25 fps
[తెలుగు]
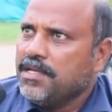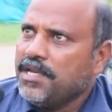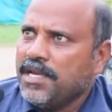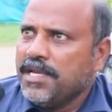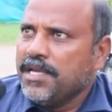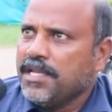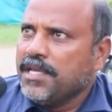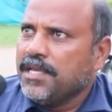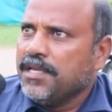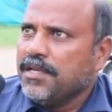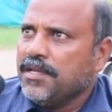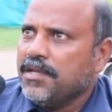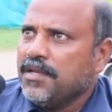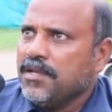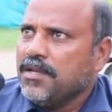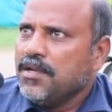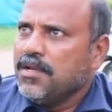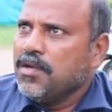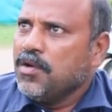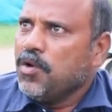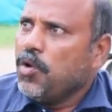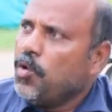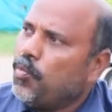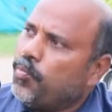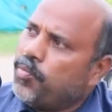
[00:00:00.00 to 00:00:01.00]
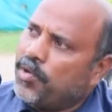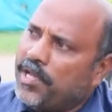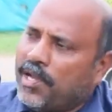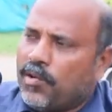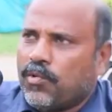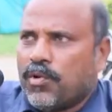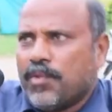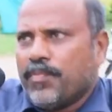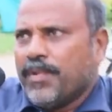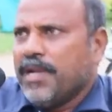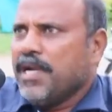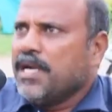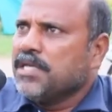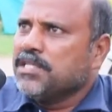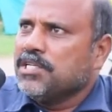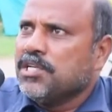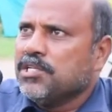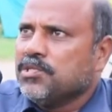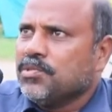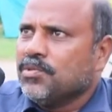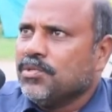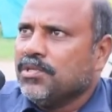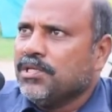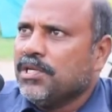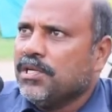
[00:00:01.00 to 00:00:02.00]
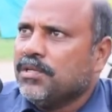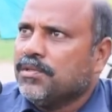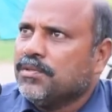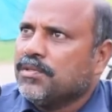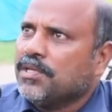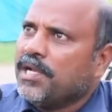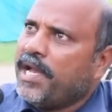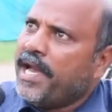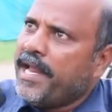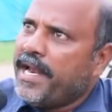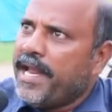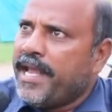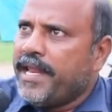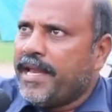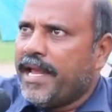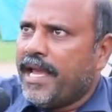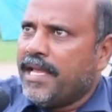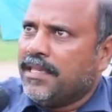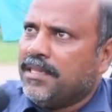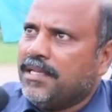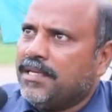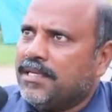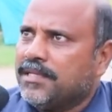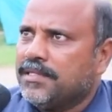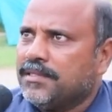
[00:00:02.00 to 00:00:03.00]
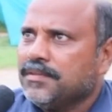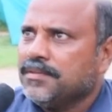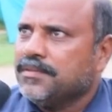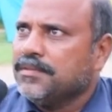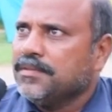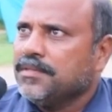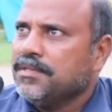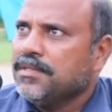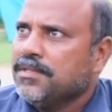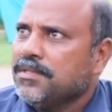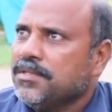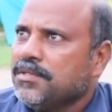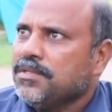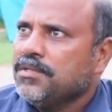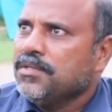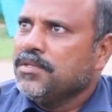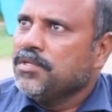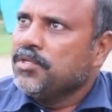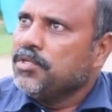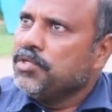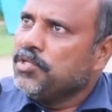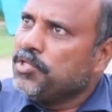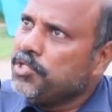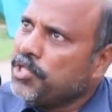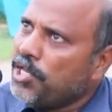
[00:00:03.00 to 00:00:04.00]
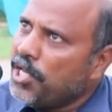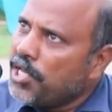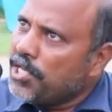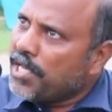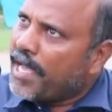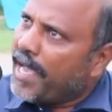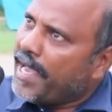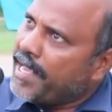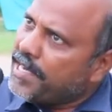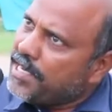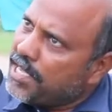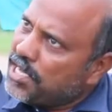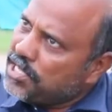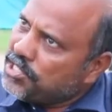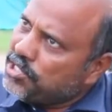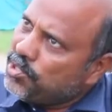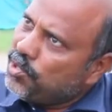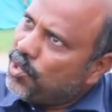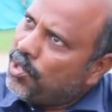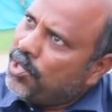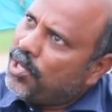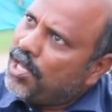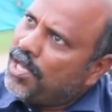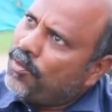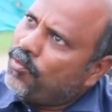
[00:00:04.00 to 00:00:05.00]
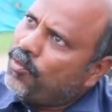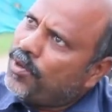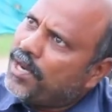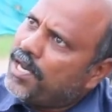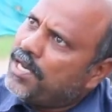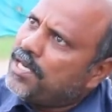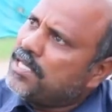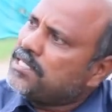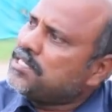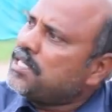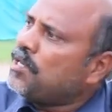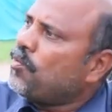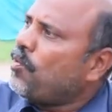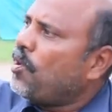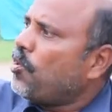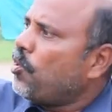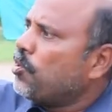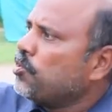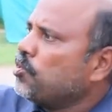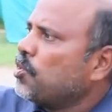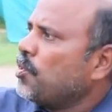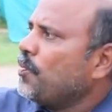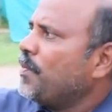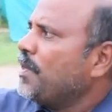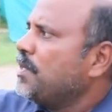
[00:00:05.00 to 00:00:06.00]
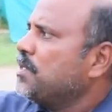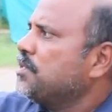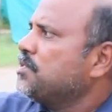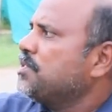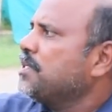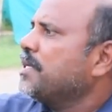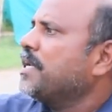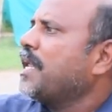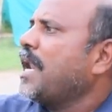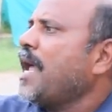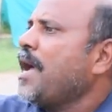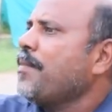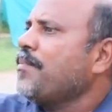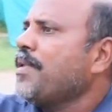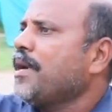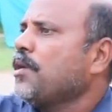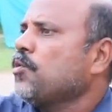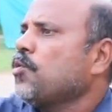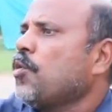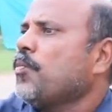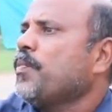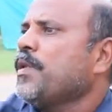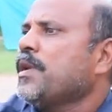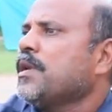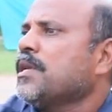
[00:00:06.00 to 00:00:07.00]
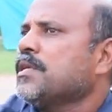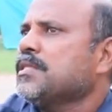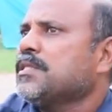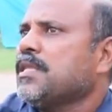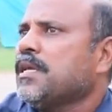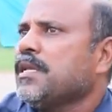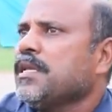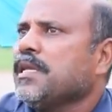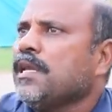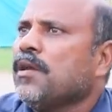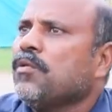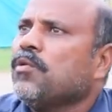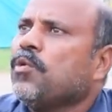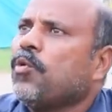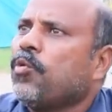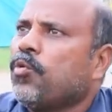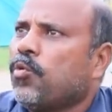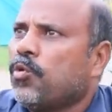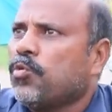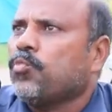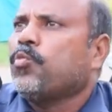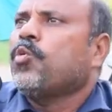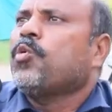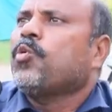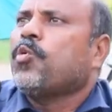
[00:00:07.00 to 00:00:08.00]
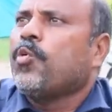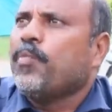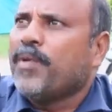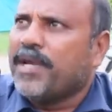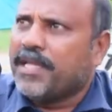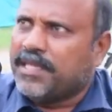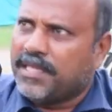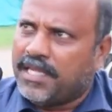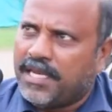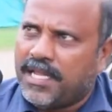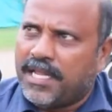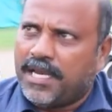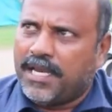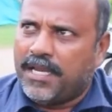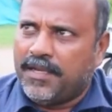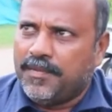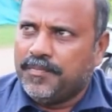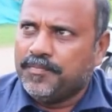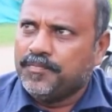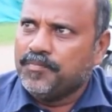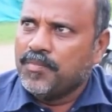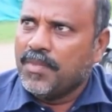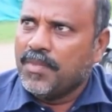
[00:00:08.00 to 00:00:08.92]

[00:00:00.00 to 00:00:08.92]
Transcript: ఏంటి ఇప్పుడు ఎవడి పని ఆడు చేసుకుంటున్నాడు కానీ ఆయన వేస్తున్నాడు ఏ ఆయన వేసిన వాళ్ళు ఎవరన్నా సరే ఒక వంద రూపాయలు ఇచ్చి గ్రామానికి ఉపయోగిస్తానికి ఏమన్నా ఒక రూపాయి ఇస్తున్నారా